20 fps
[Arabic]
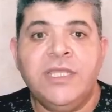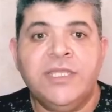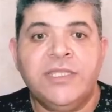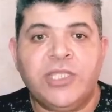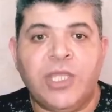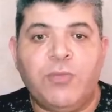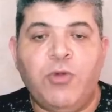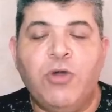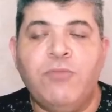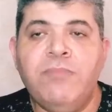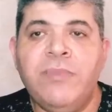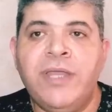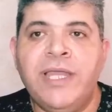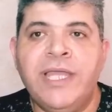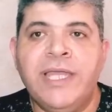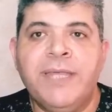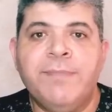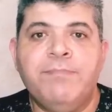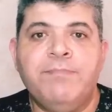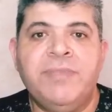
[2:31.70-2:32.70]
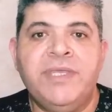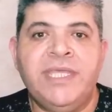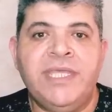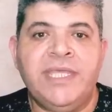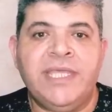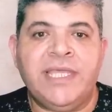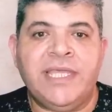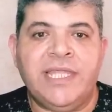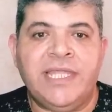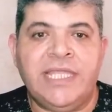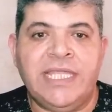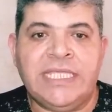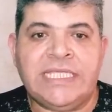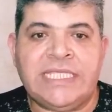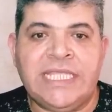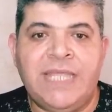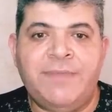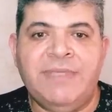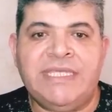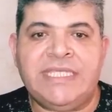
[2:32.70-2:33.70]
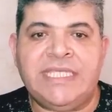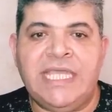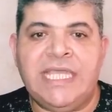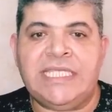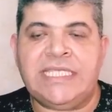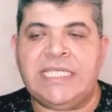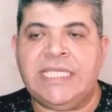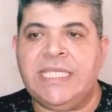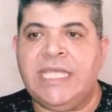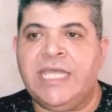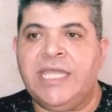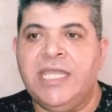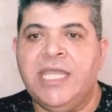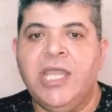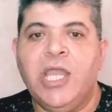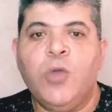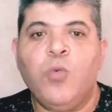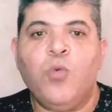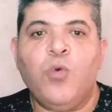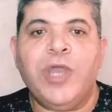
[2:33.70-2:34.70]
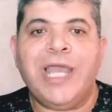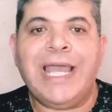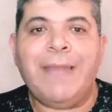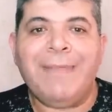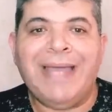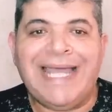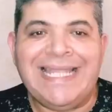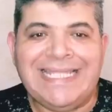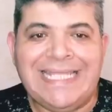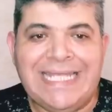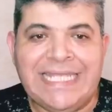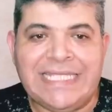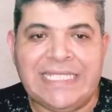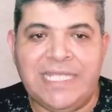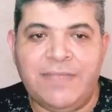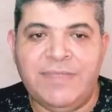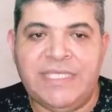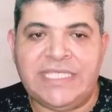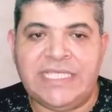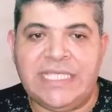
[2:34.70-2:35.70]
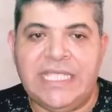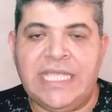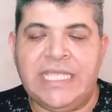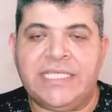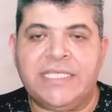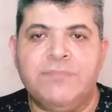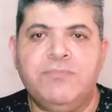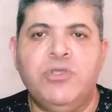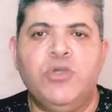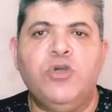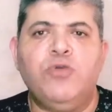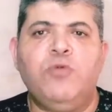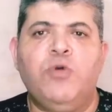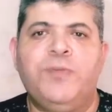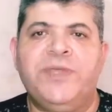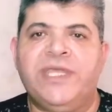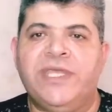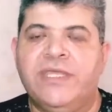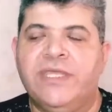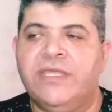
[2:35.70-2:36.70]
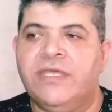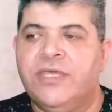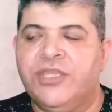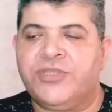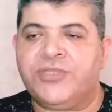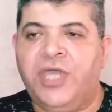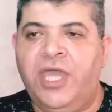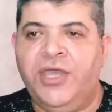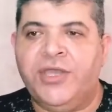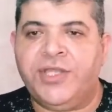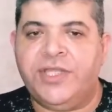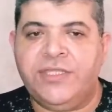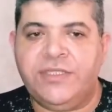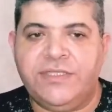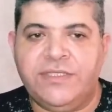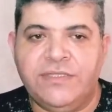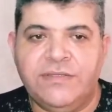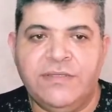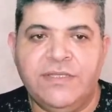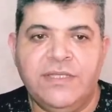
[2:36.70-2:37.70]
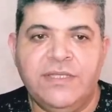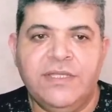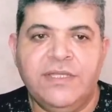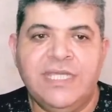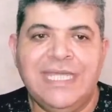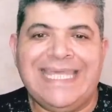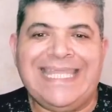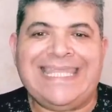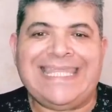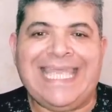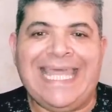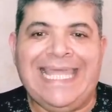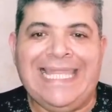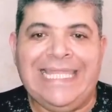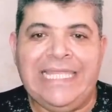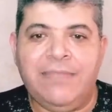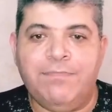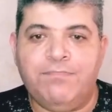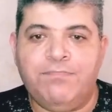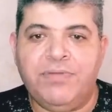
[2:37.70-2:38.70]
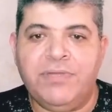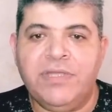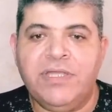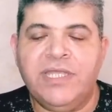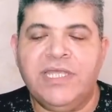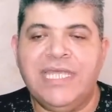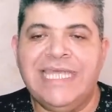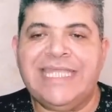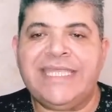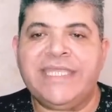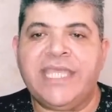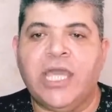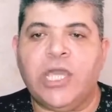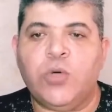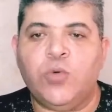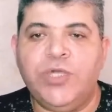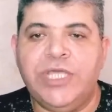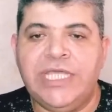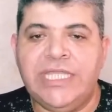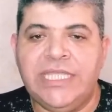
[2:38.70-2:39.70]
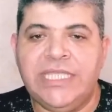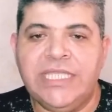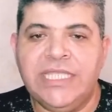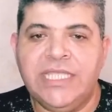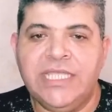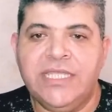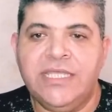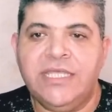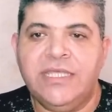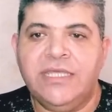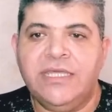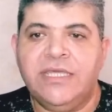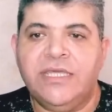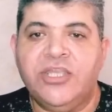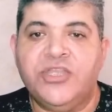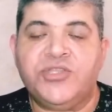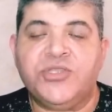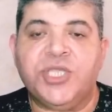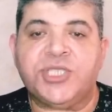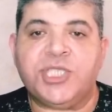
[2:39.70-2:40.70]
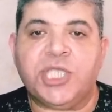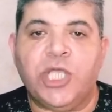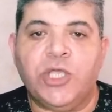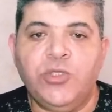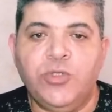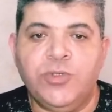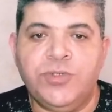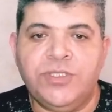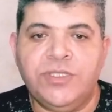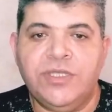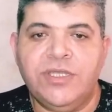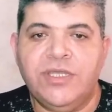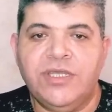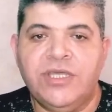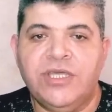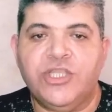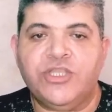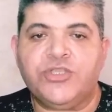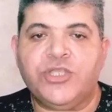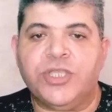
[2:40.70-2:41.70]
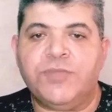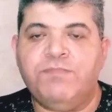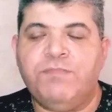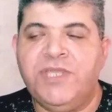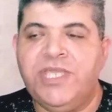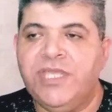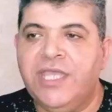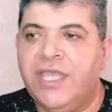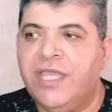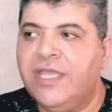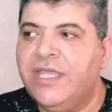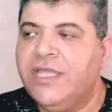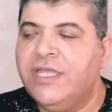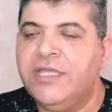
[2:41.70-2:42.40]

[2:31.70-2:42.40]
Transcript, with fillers: طب هم بالاسلام السياسي ده والجماعات الاسلام السياسي بيقوموا بايه التحريض التقليب التخوين التصهين التطبيع